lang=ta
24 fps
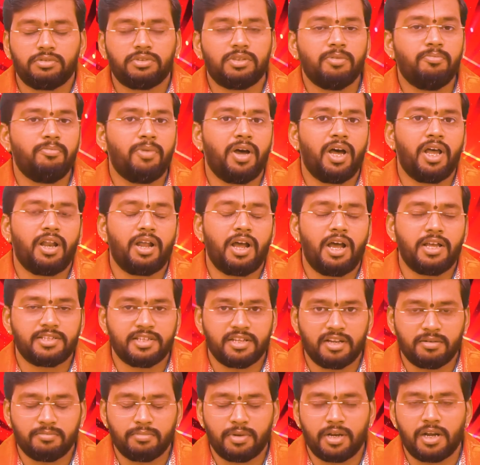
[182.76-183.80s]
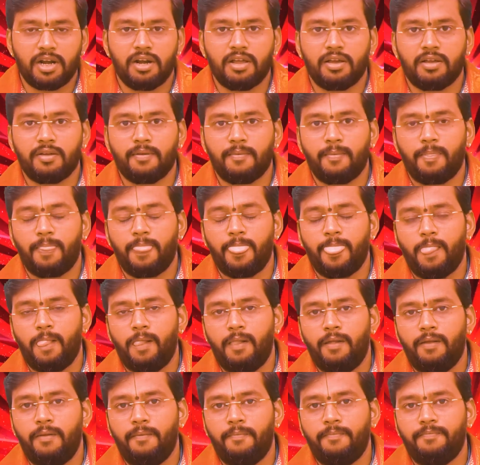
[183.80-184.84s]
சிம்மராசி நண்பர்களுக்கு
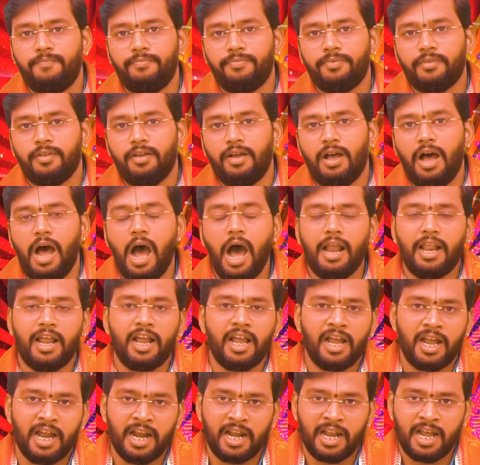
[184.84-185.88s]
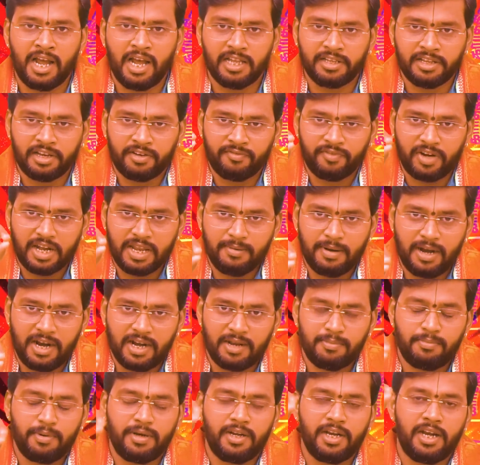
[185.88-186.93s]
அரங்கநாதன்
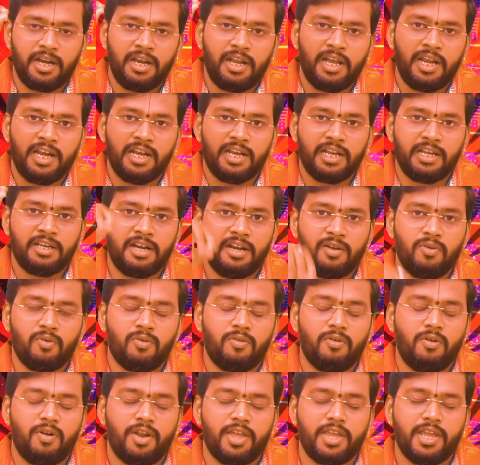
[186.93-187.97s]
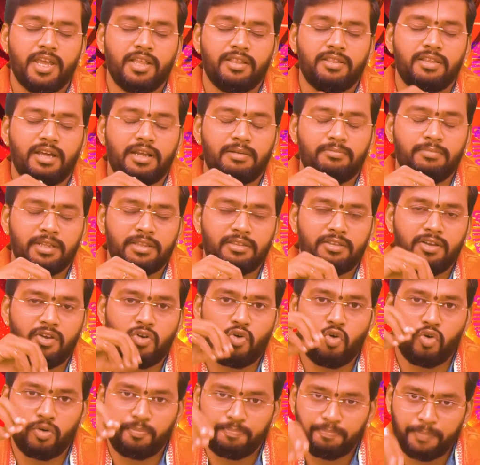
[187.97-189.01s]
வழிபாடு பண்ணலாம் இன்றைய நாள் உங்களுடைய
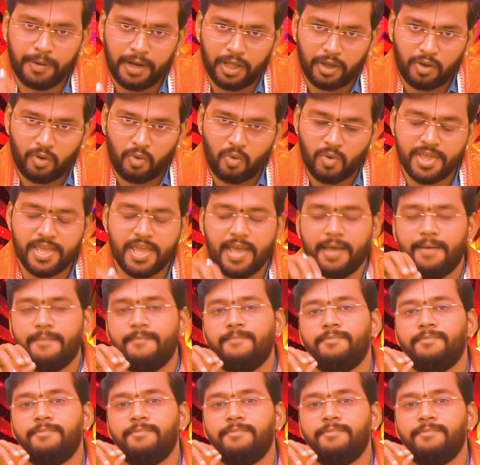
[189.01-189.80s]
தர்மத்துக்கு உட்படக்கூடிய